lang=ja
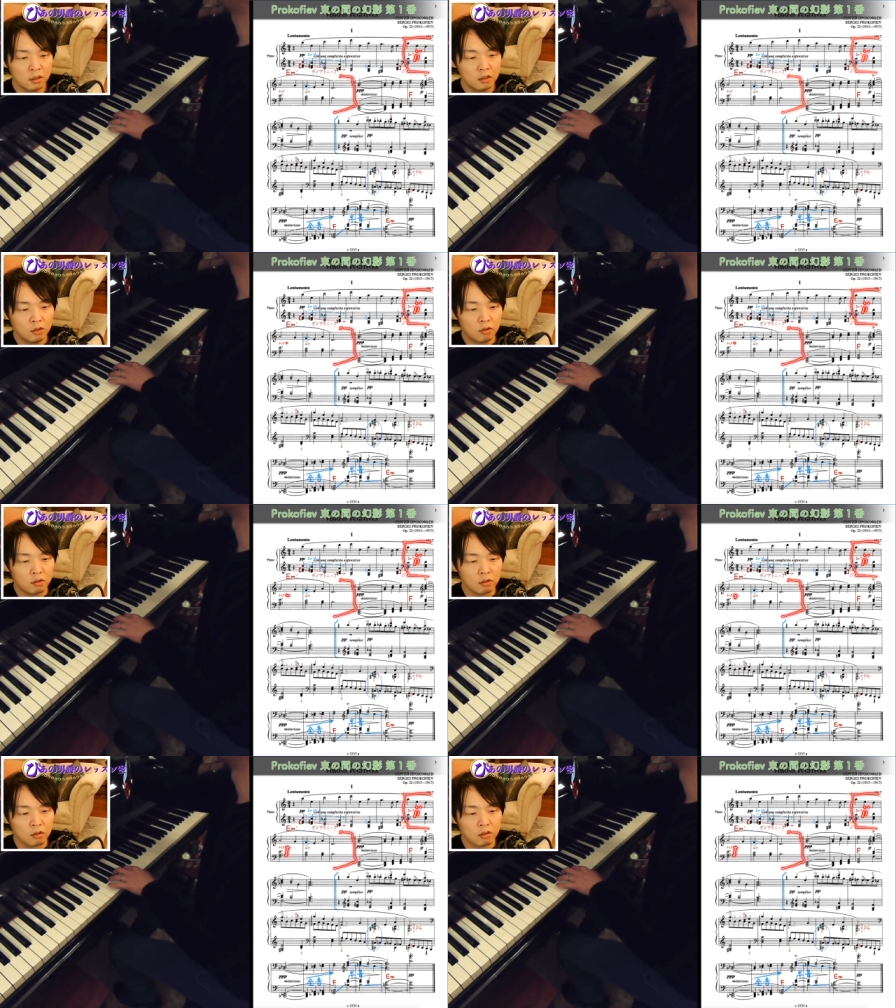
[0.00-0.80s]

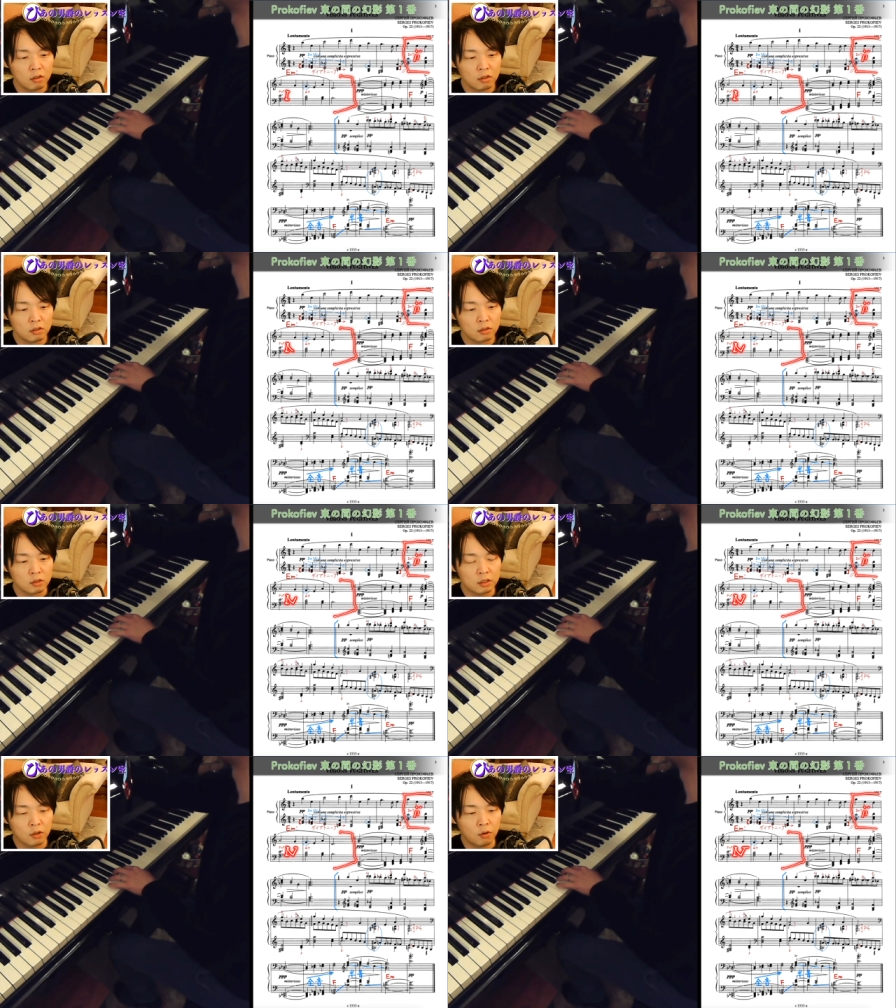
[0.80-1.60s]
4、そ
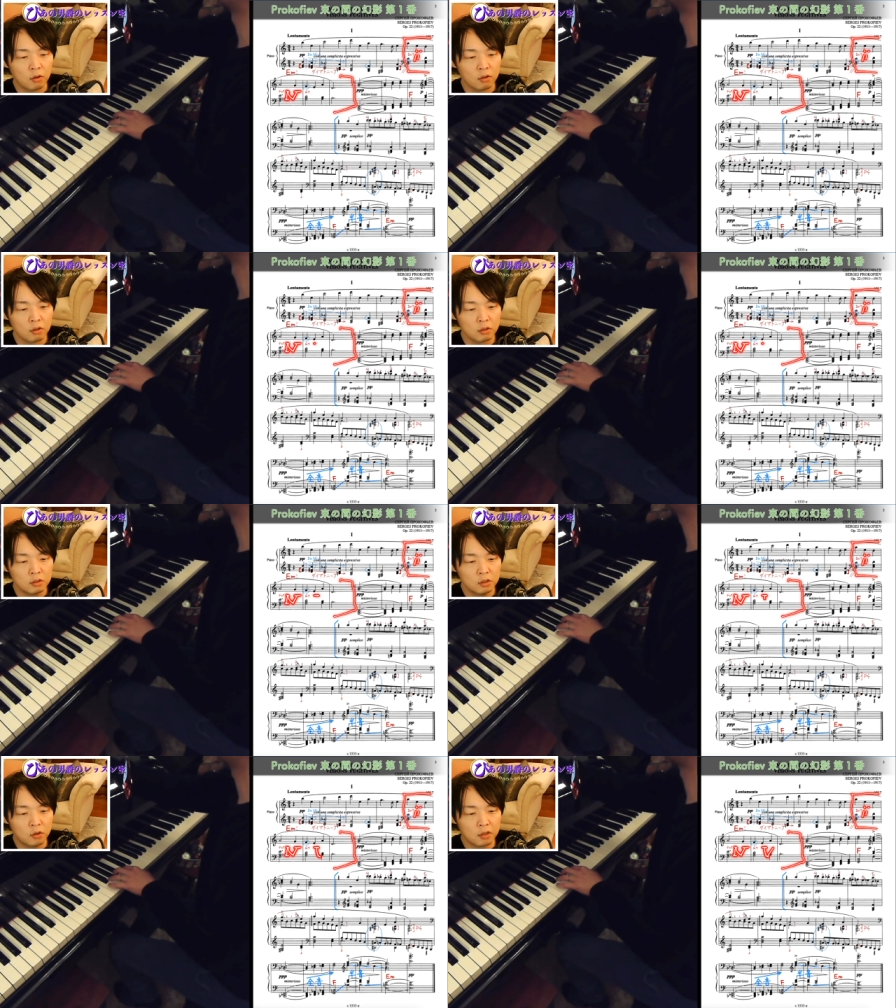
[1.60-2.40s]
して5と
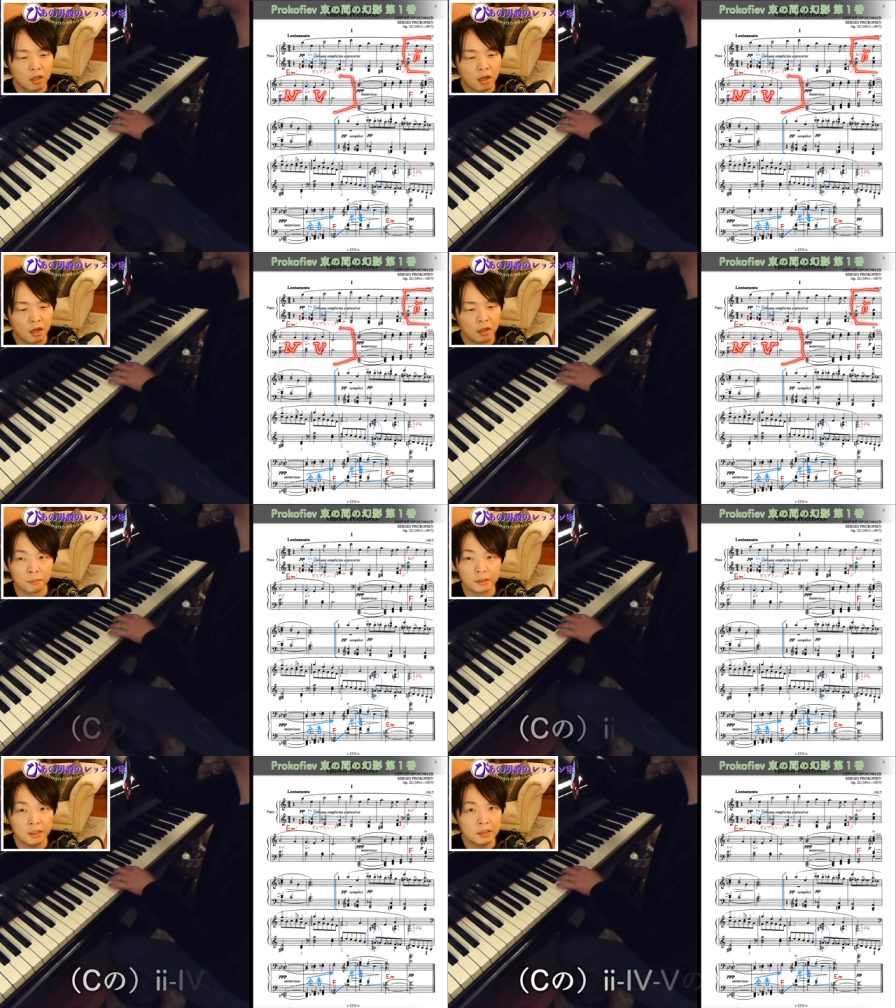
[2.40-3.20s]
いうような、
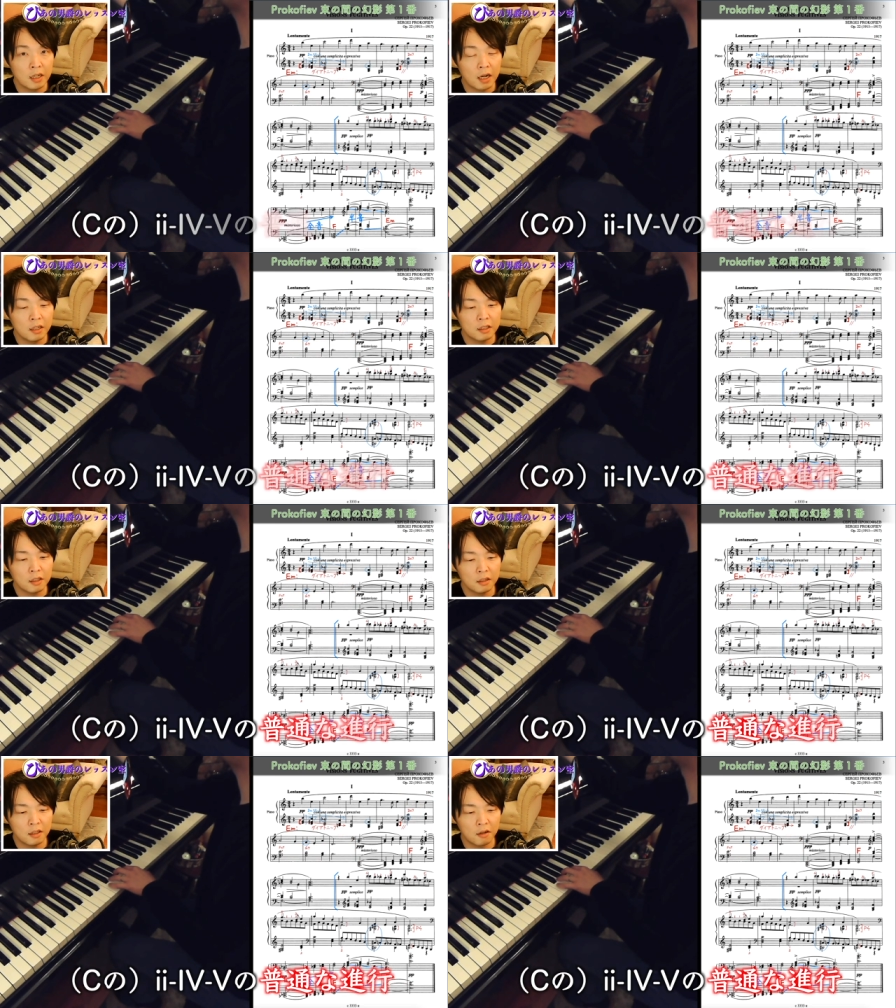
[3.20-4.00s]
全然ありき
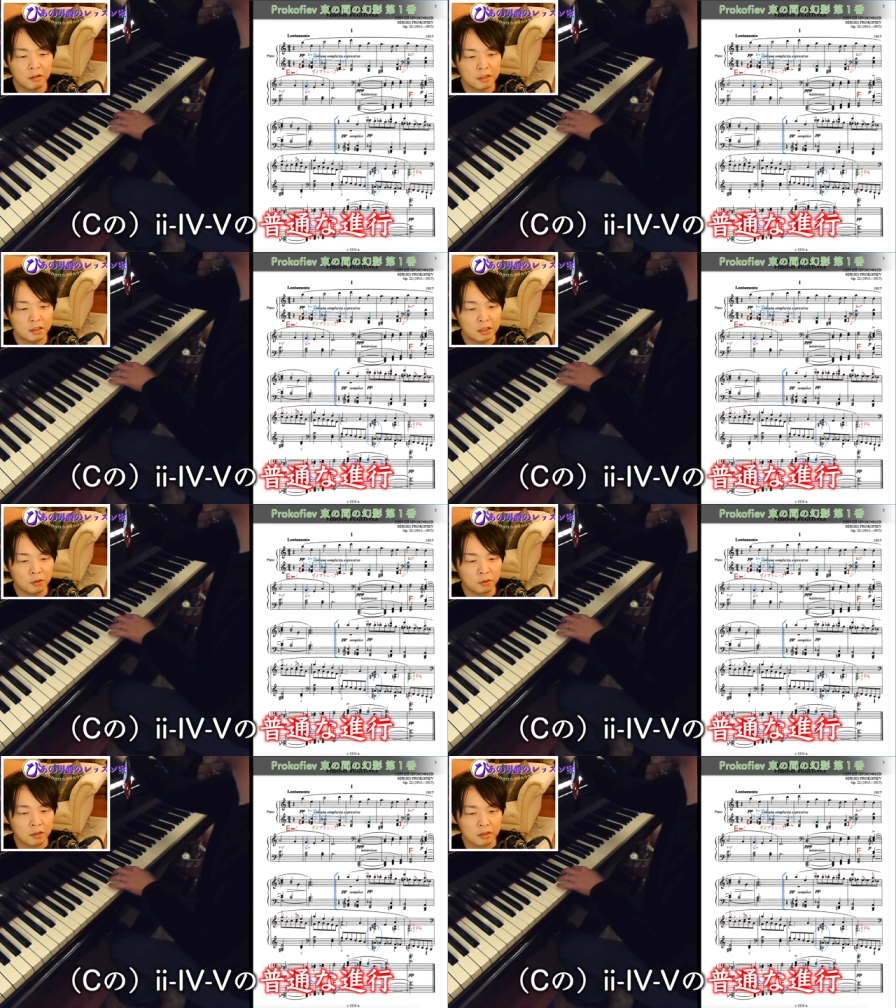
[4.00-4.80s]
たりな和声進
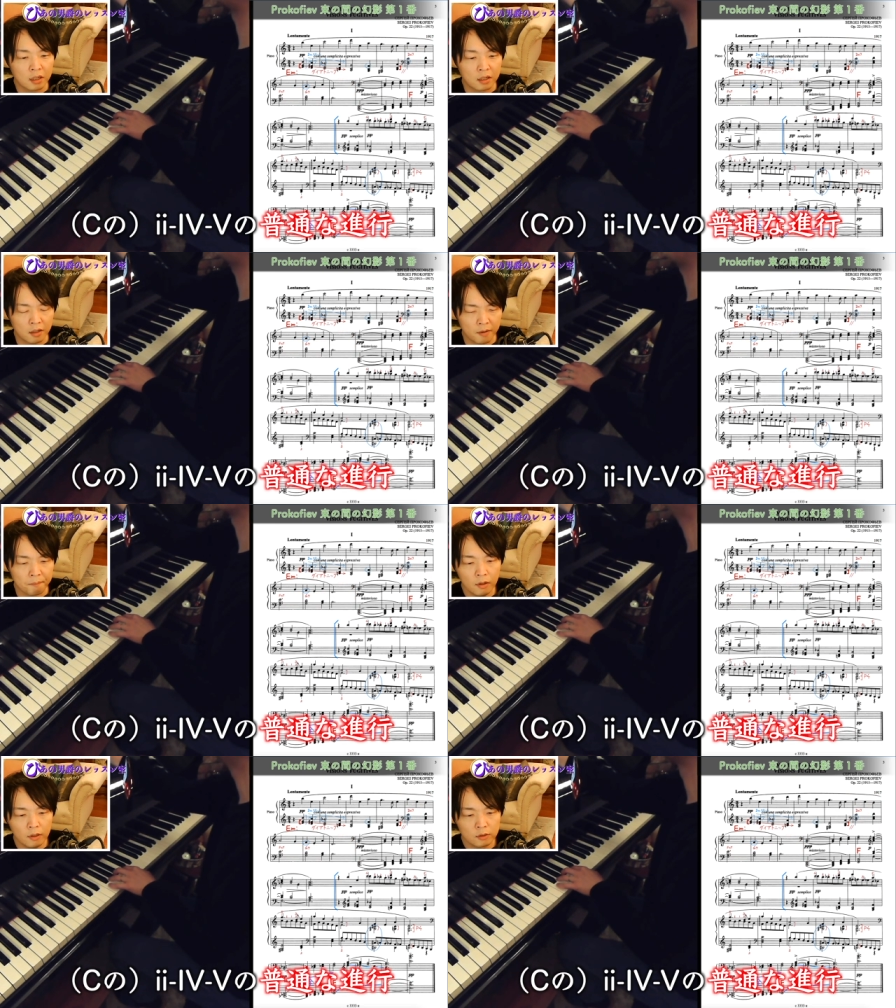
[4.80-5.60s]
行ですから
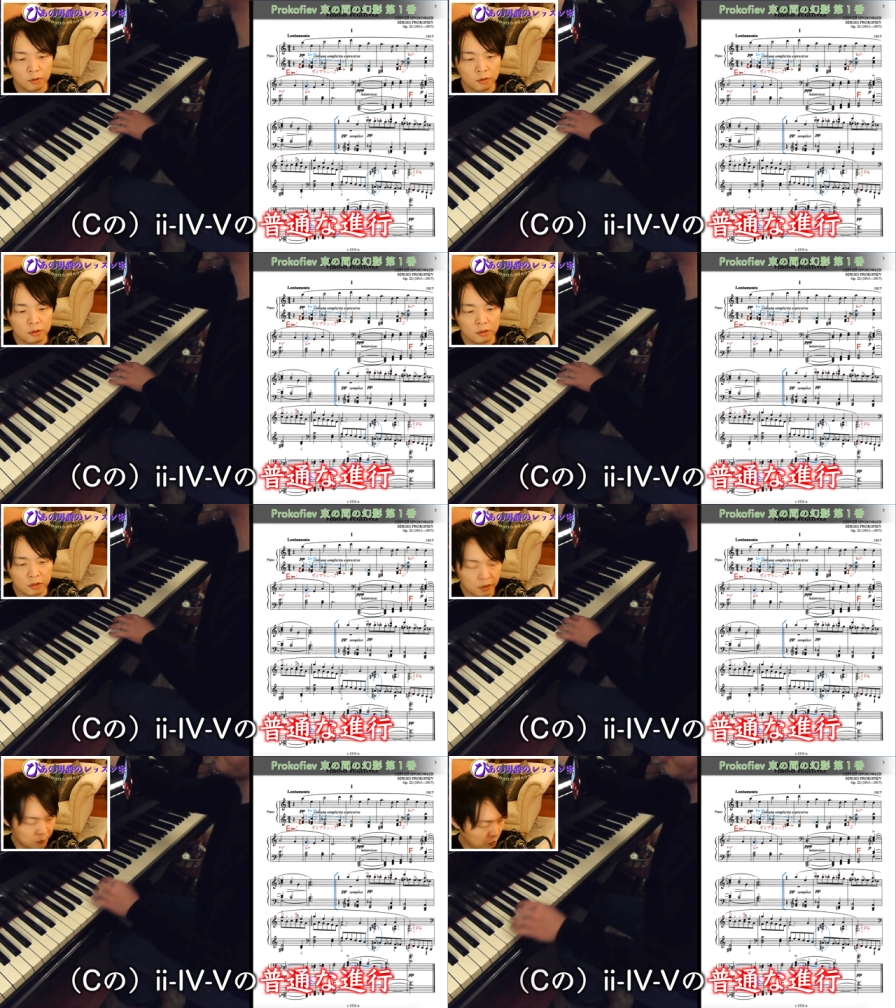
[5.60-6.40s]
ね。その続
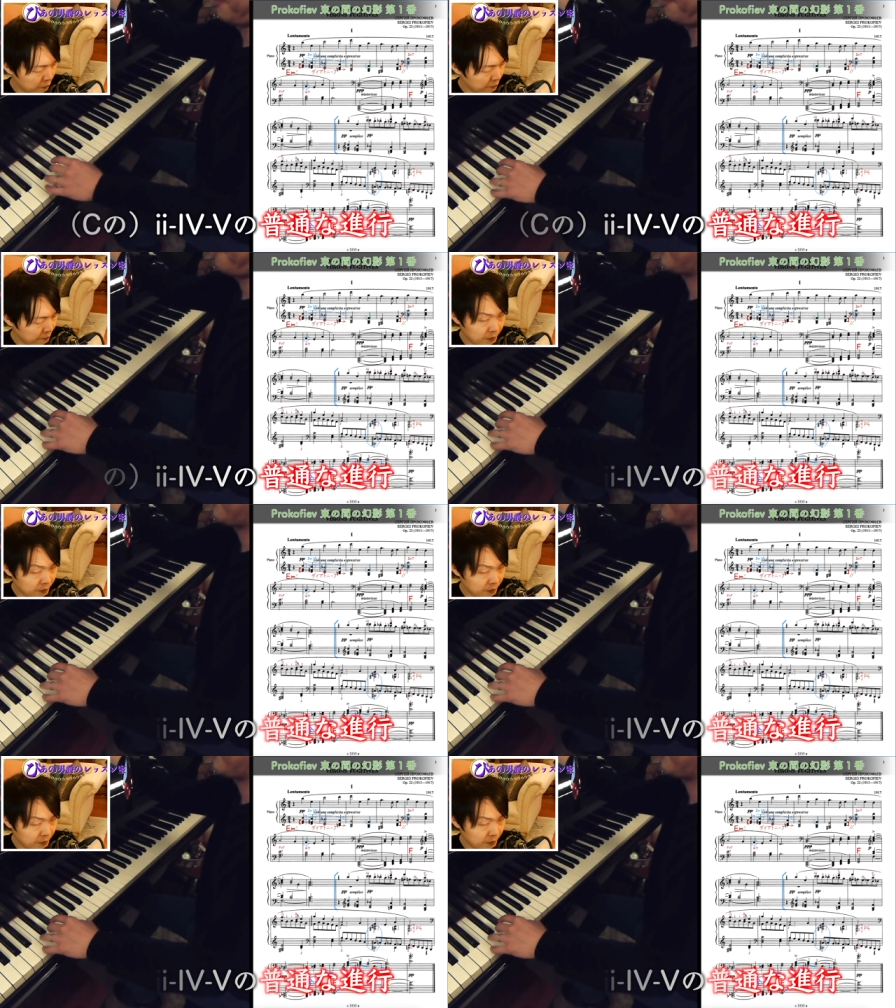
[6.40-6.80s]
きも